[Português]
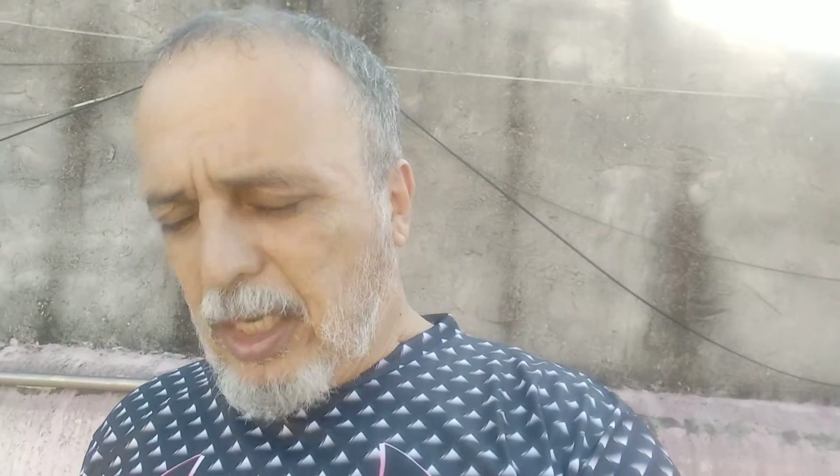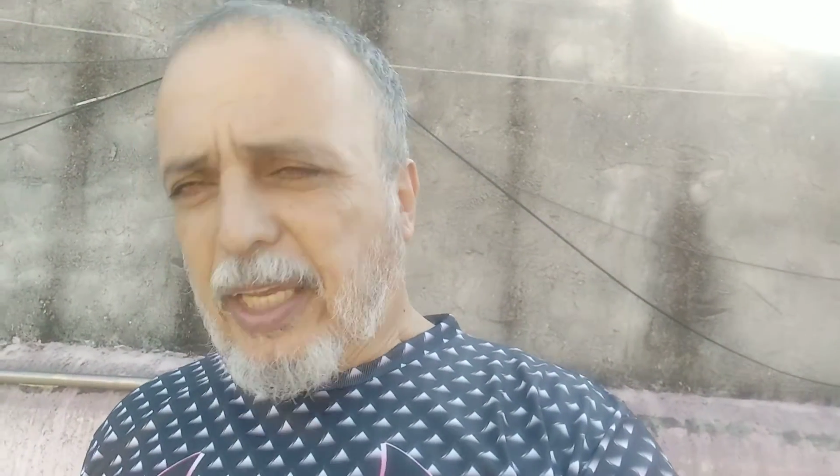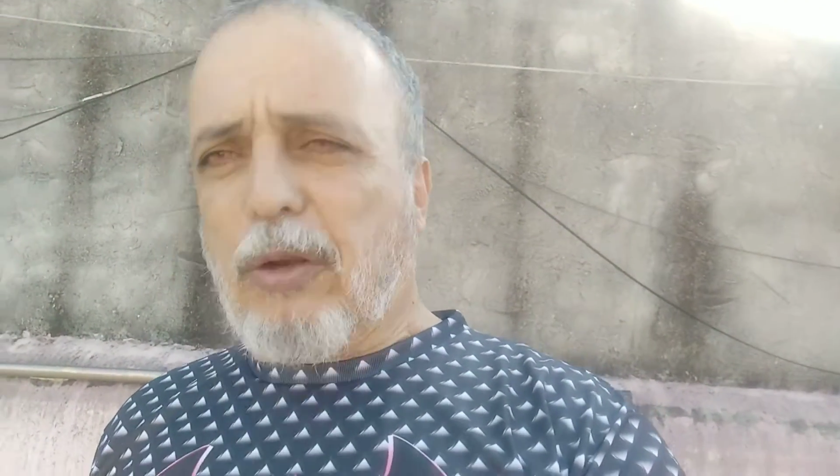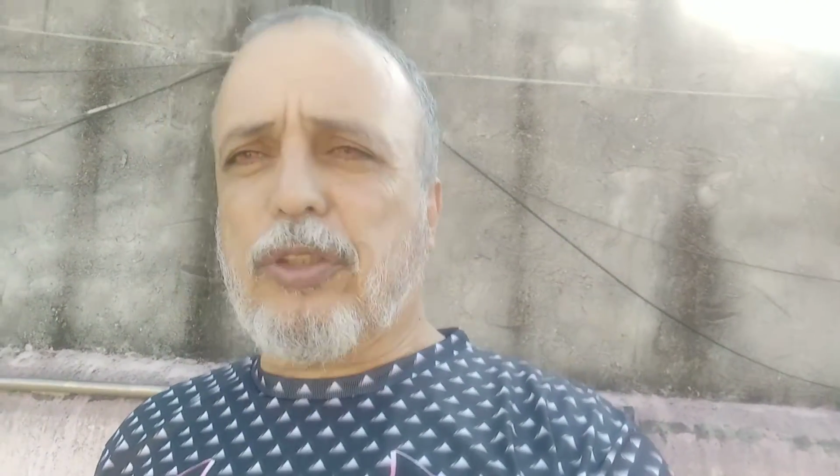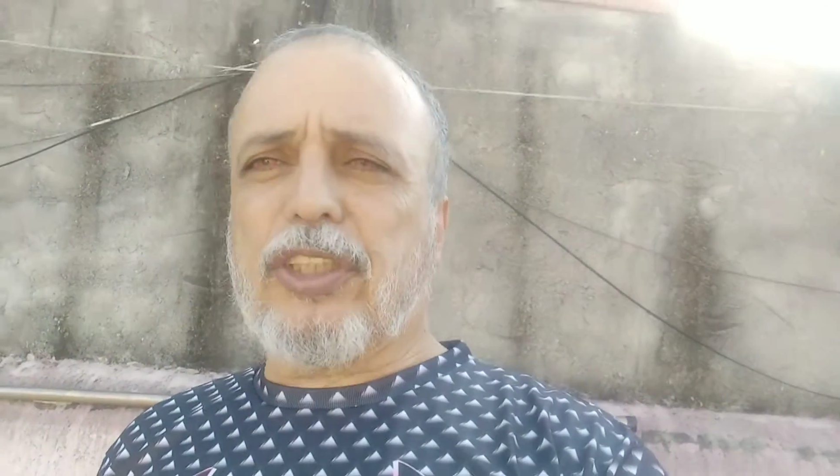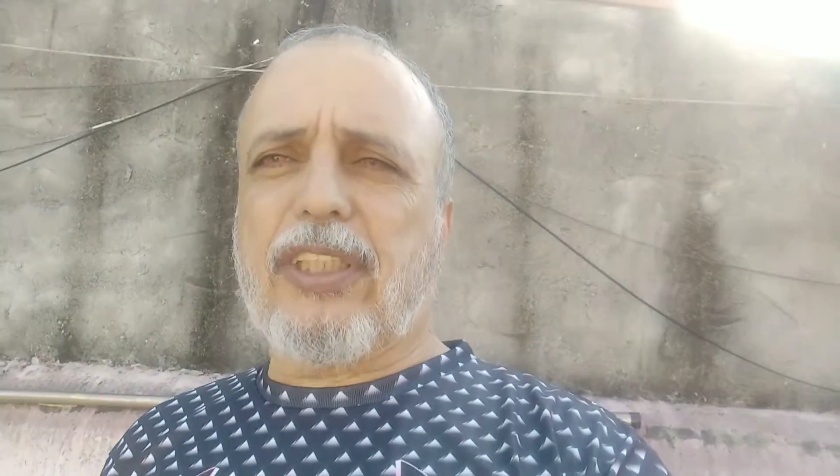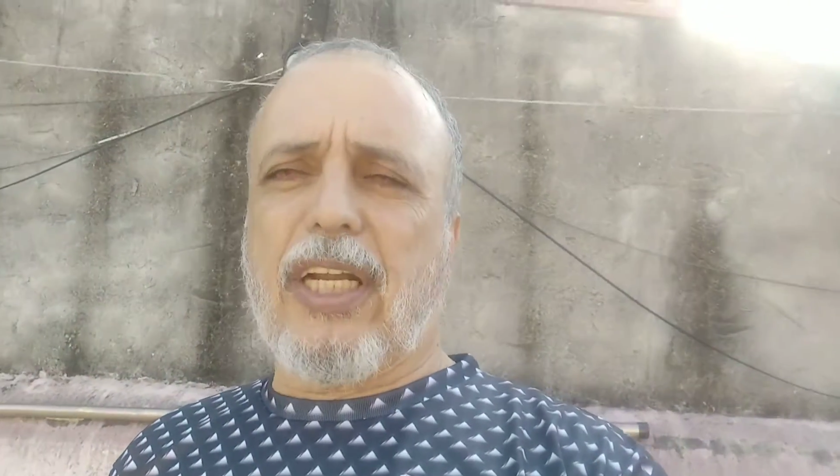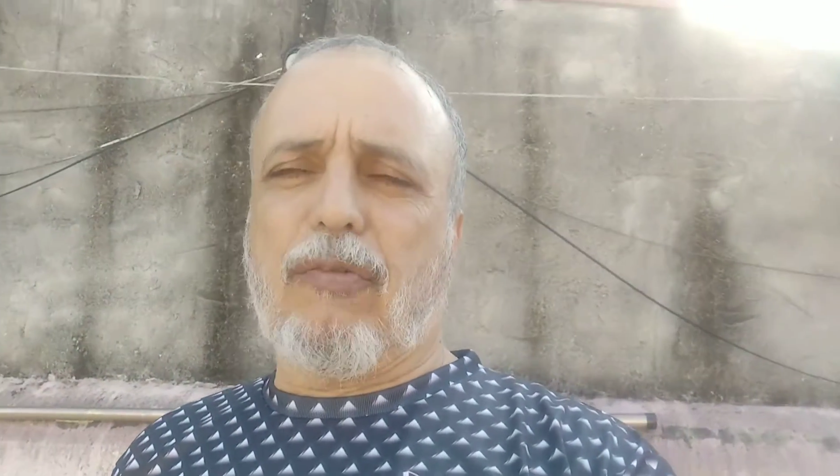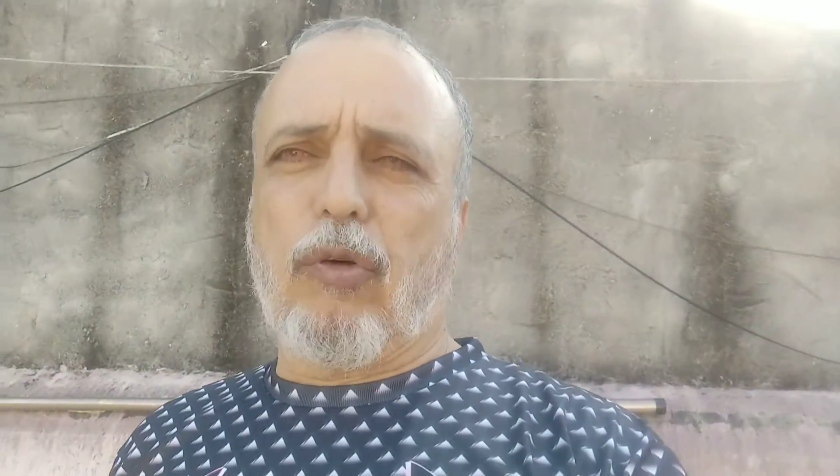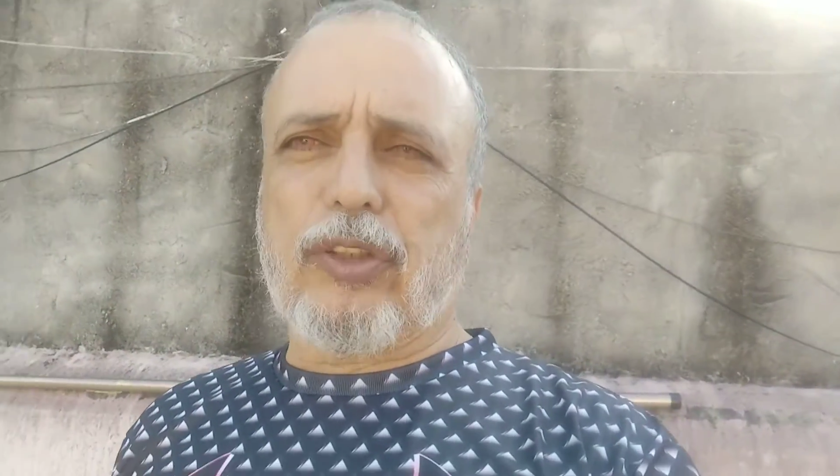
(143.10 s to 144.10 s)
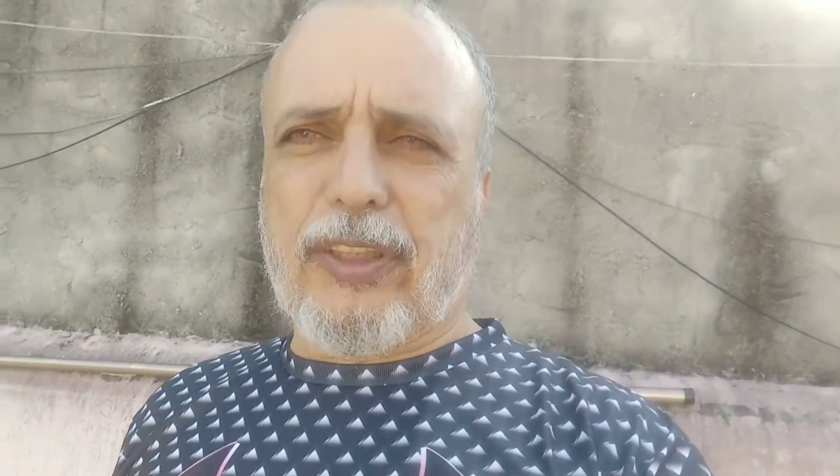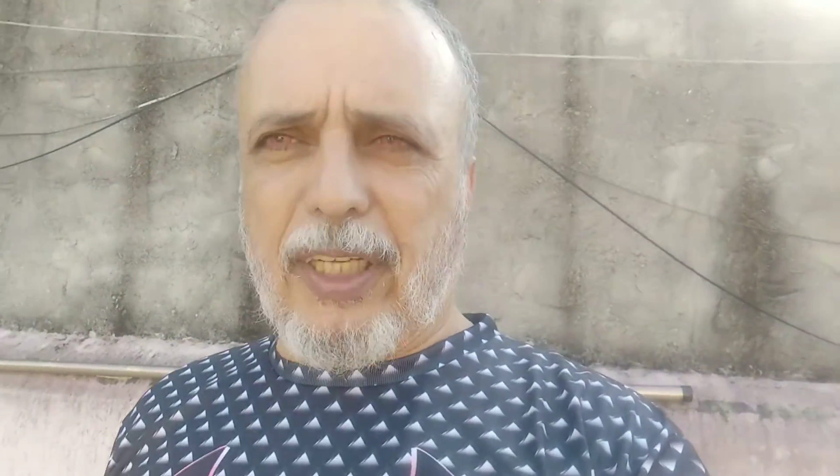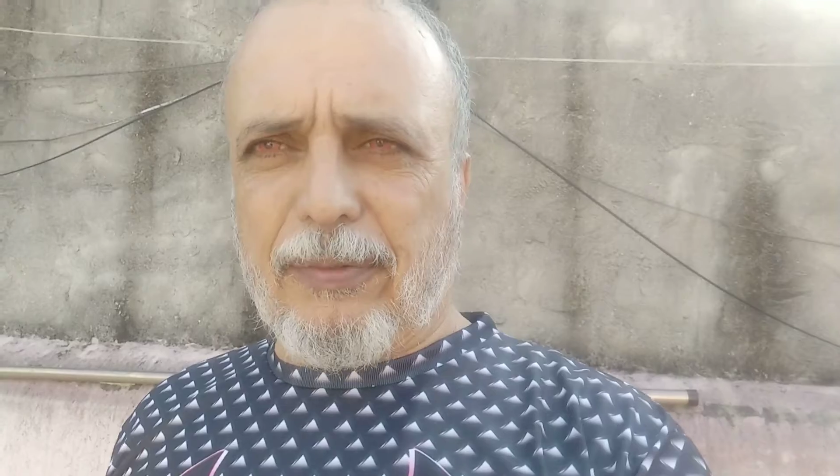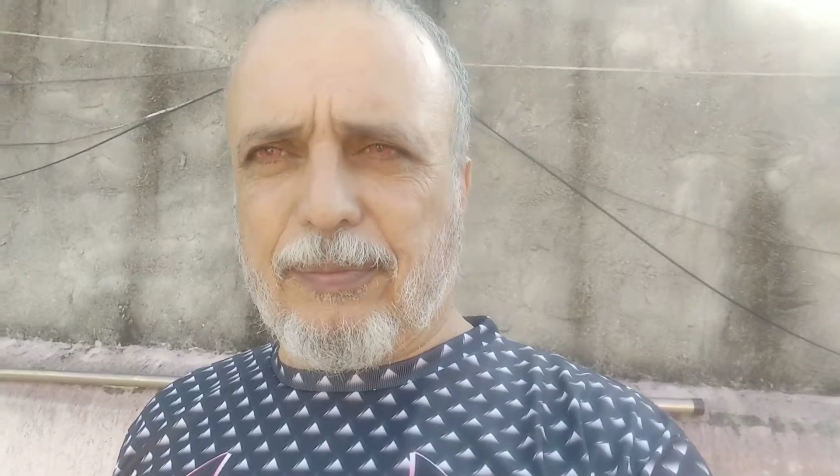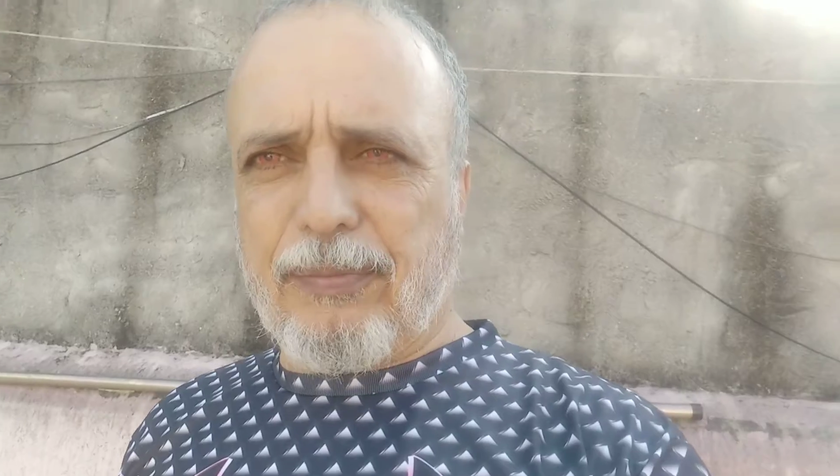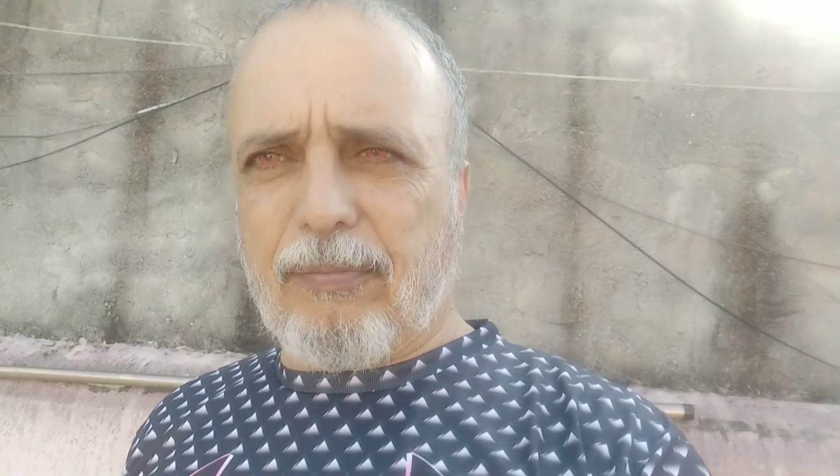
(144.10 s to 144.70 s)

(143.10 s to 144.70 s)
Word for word: Quero dizer a você,